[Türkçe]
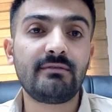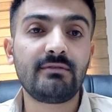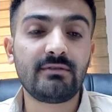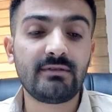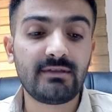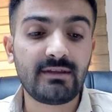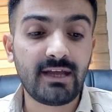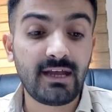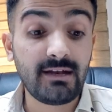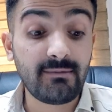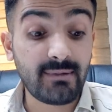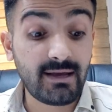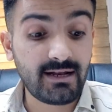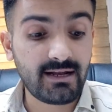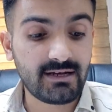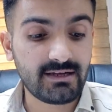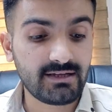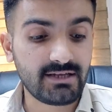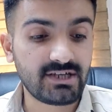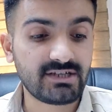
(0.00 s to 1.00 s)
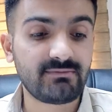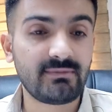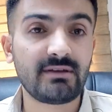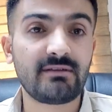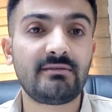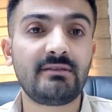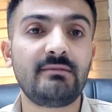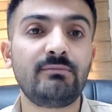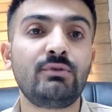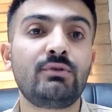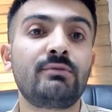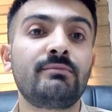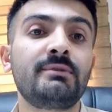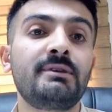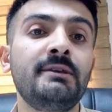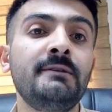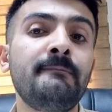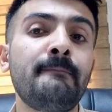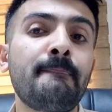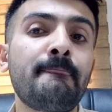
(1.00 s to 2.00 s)
değinmeden geçmek istemiyorum
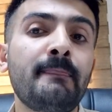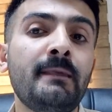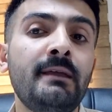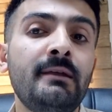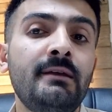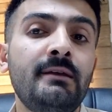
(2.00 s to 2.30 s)
ki